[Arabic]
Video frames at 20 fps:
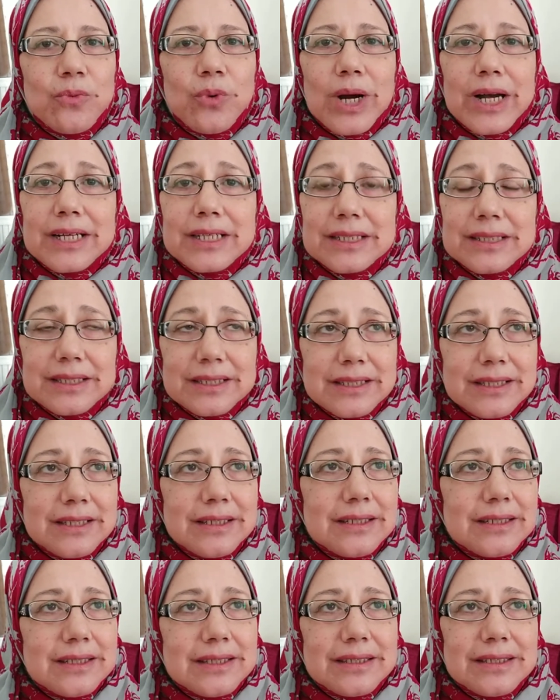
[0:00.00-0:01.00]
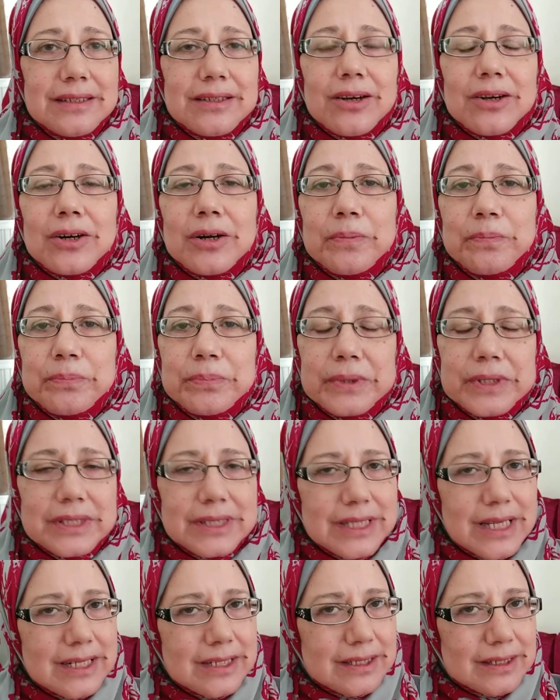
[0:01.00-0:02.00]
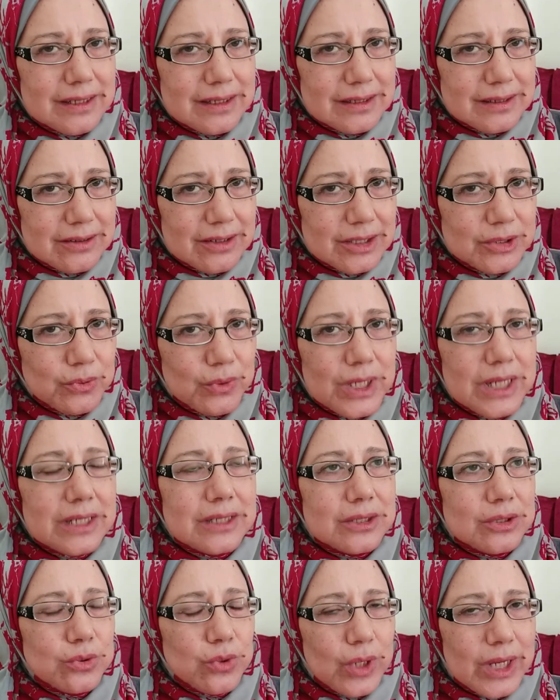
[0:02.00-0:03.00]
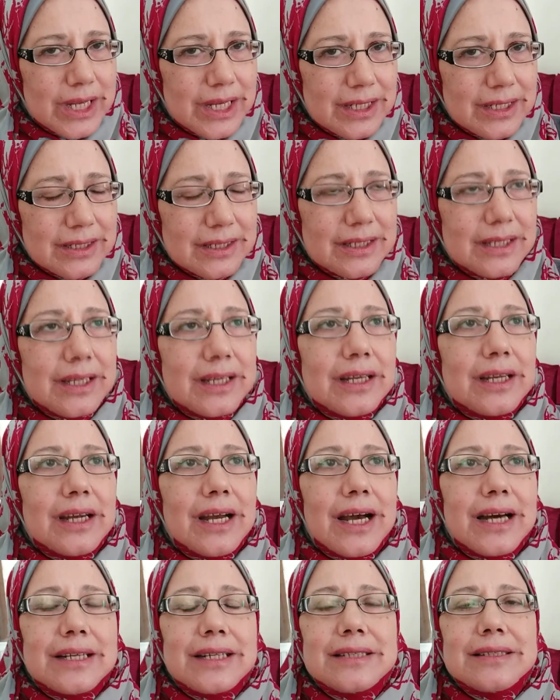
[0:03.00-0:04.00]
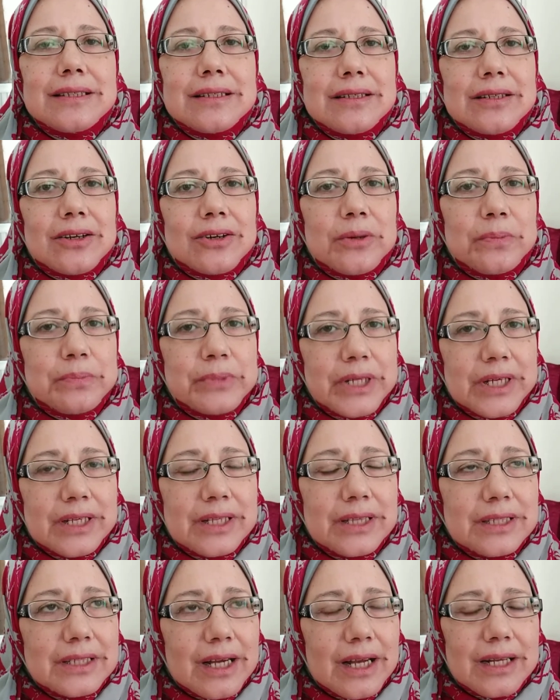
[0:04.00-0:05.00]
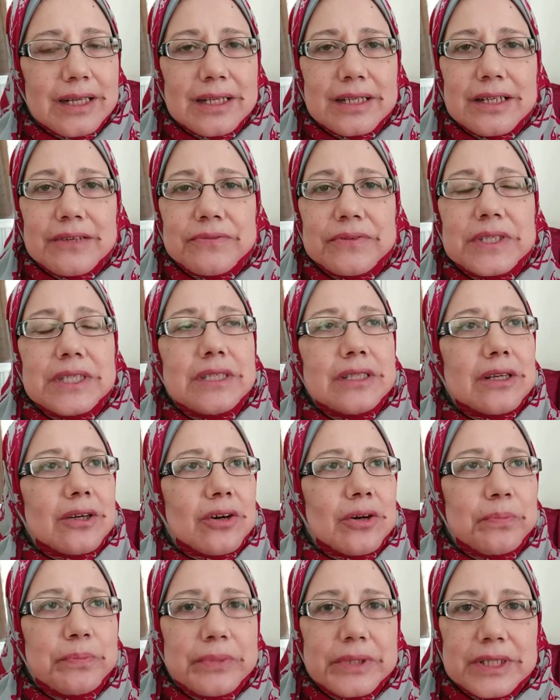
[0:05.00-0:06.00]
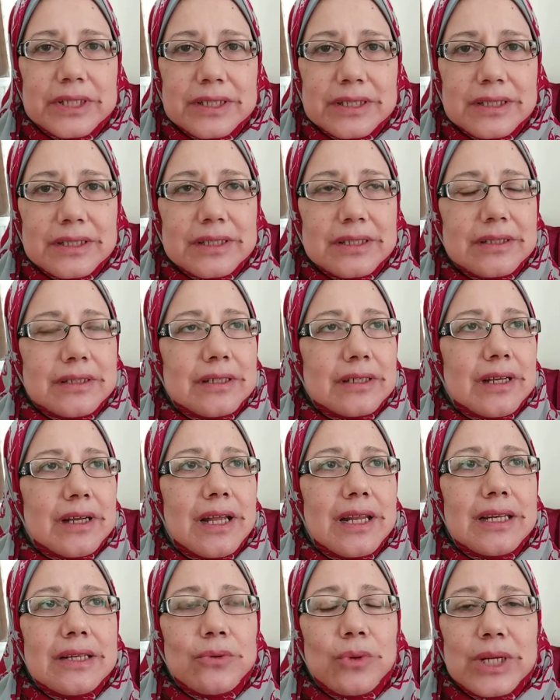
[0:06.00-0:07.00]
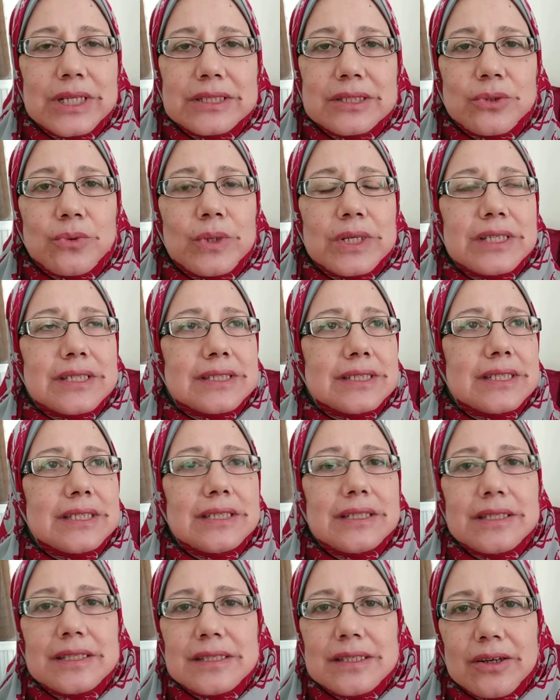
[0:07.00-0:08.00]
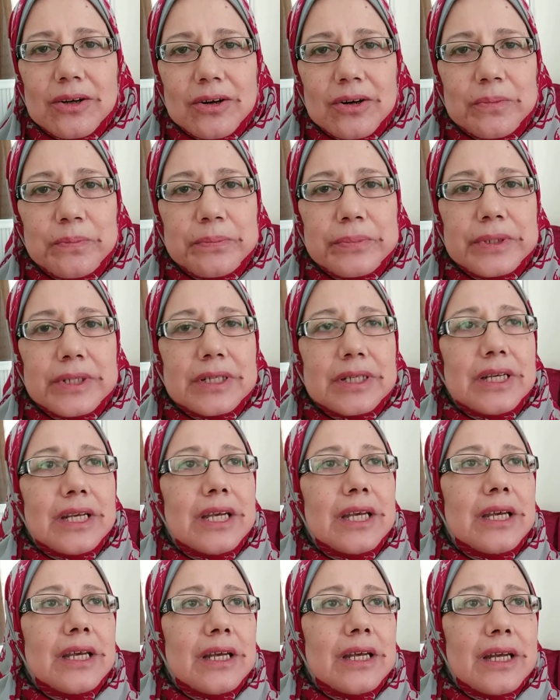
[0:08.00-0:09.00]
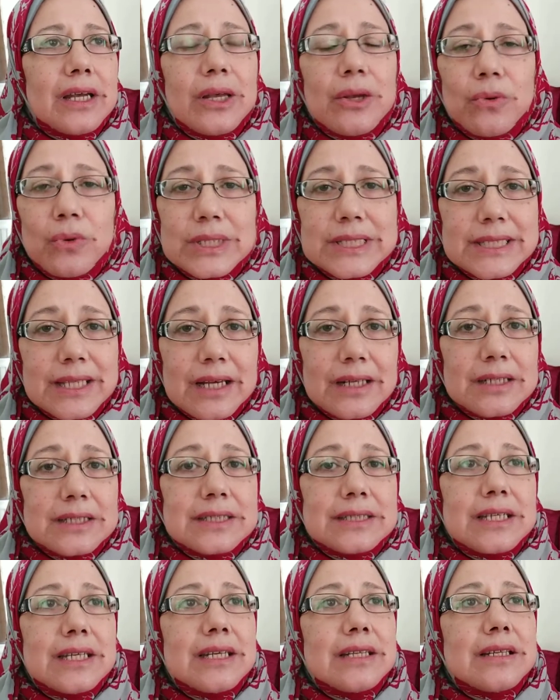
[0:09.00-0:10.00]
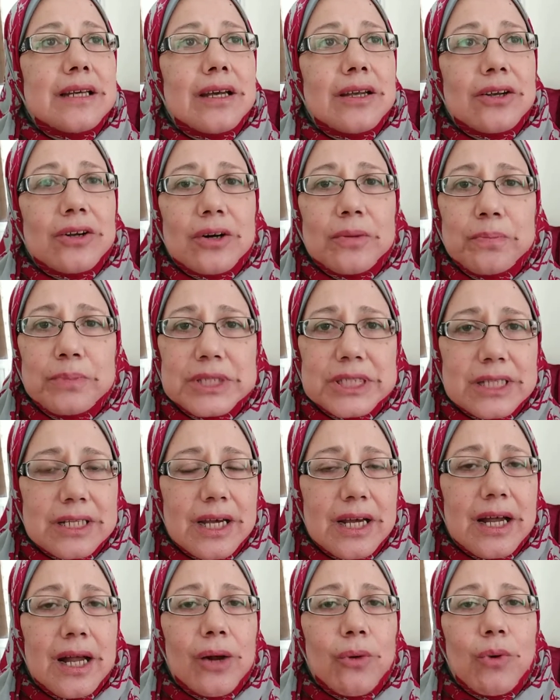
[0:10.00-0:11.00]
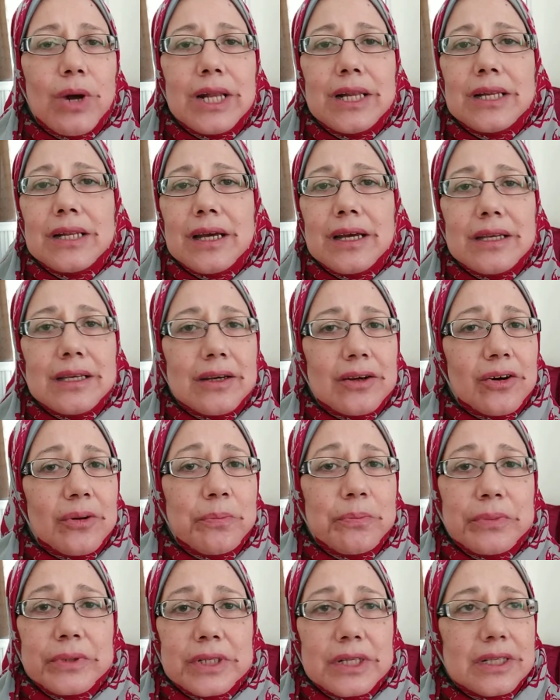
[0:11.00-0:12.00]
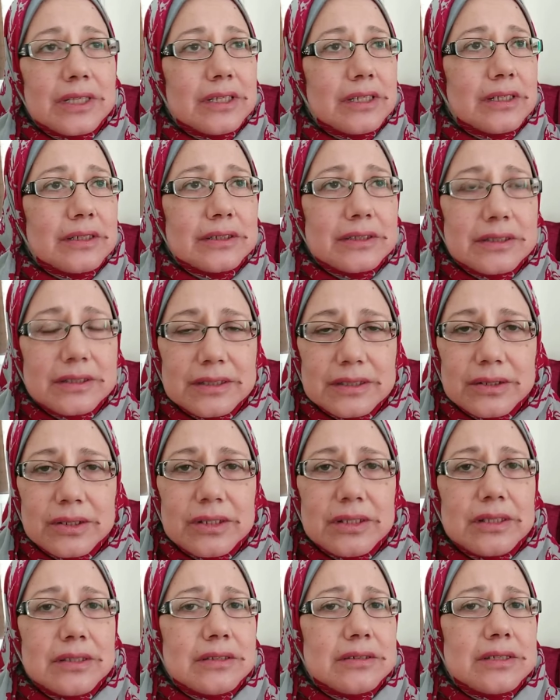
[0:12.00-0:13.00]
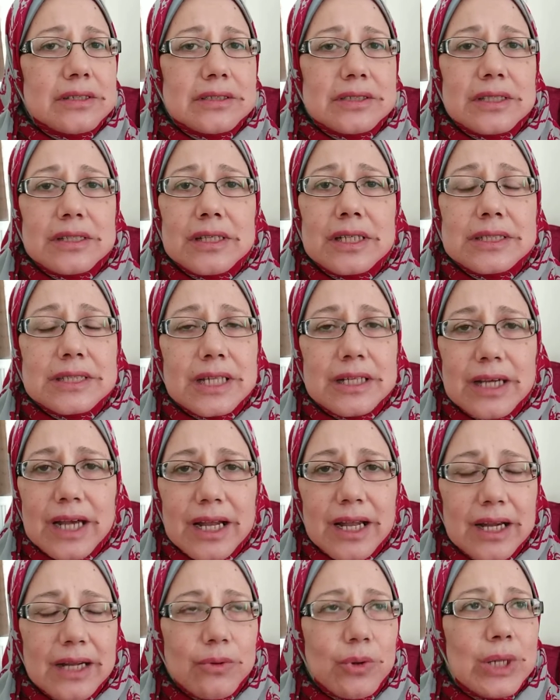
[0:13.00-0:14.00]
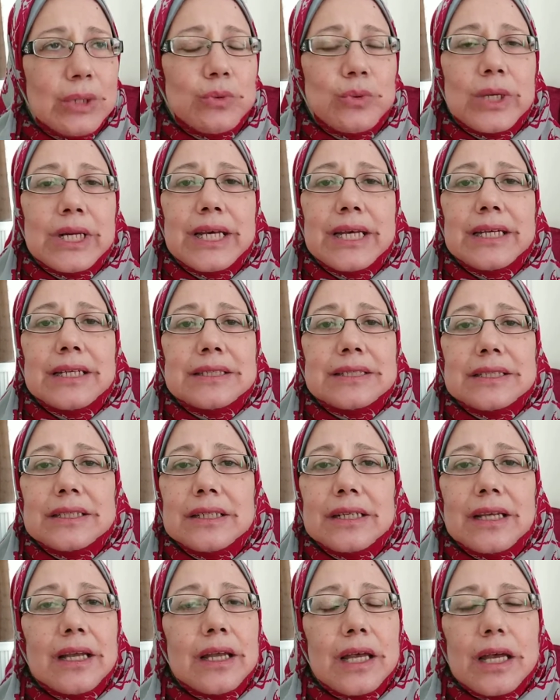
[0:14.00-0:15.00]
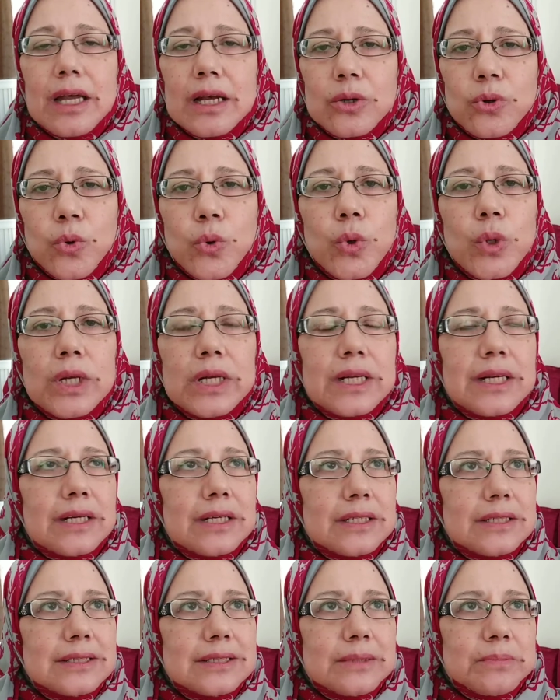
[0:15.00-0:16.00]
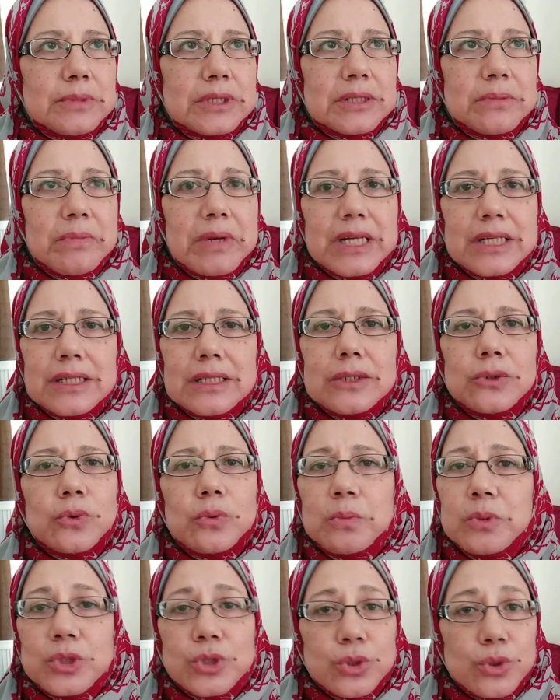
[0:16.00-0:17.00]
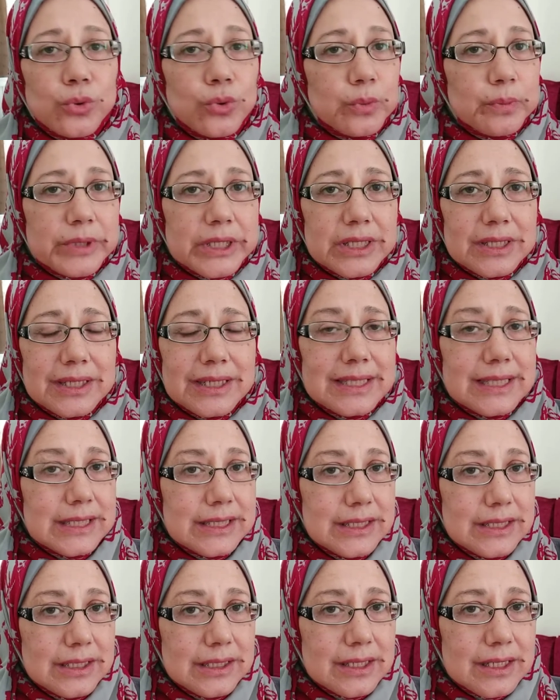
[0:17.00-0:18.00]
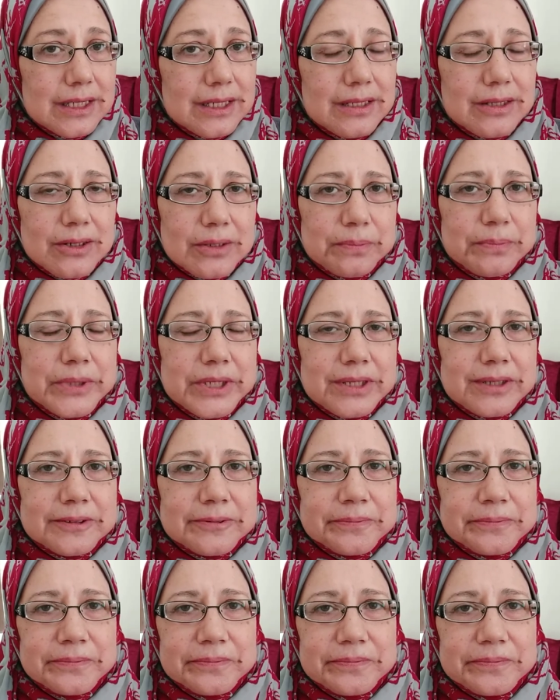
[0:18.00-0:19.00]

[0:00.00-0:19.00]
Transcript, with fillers: وهندعي يا رب تاني خطوه الدعاء هندعي يا رب عني على اللي انا فيه يا رب آه، خلي ولادي كويسين يا رب إيه، وسع رزقنا يا رب اصلح احوالنا يا رب إيه، إيه، تصلح احوال ولادي كل اللي انت بتتمنيه وباسلوبك ادعيه لربنا